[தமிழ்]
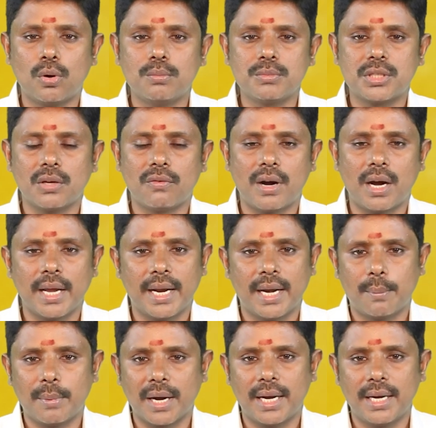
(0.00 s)
ஓம் சிவாய
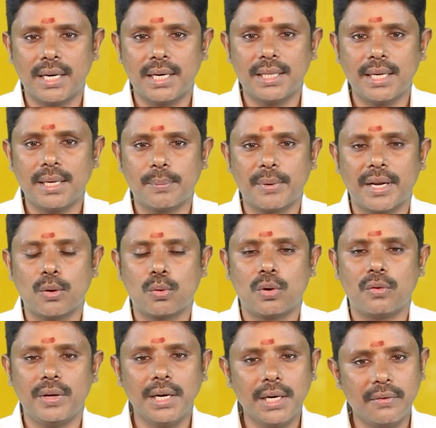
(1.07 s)
நமகன்னு எழுதி இப்போ எனக்கு
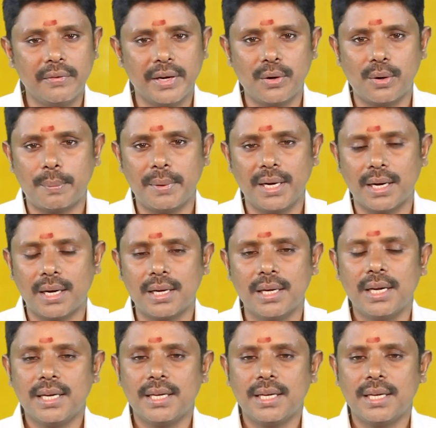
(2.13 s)
ஒரு வீடு வேணும் அப்படின்னா